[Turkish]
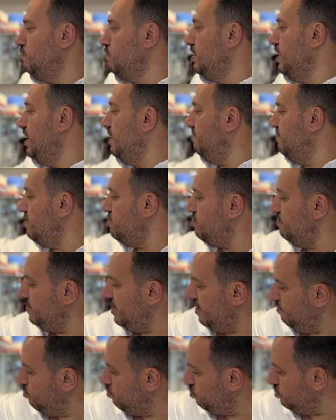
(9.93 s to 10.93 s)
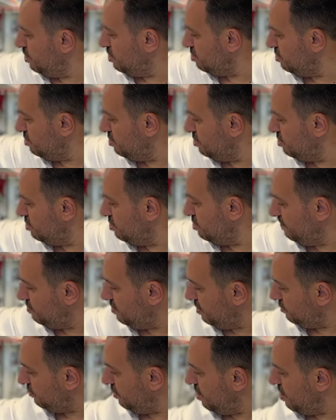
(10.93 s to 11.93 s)
modeli ve şimdi hem kutu açılışını
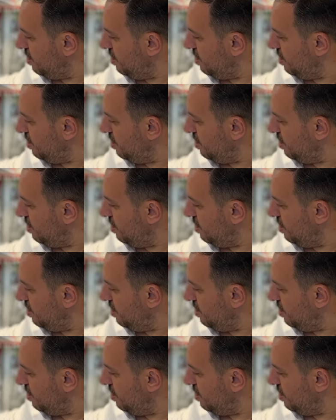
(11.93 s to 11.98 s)
yapacağız.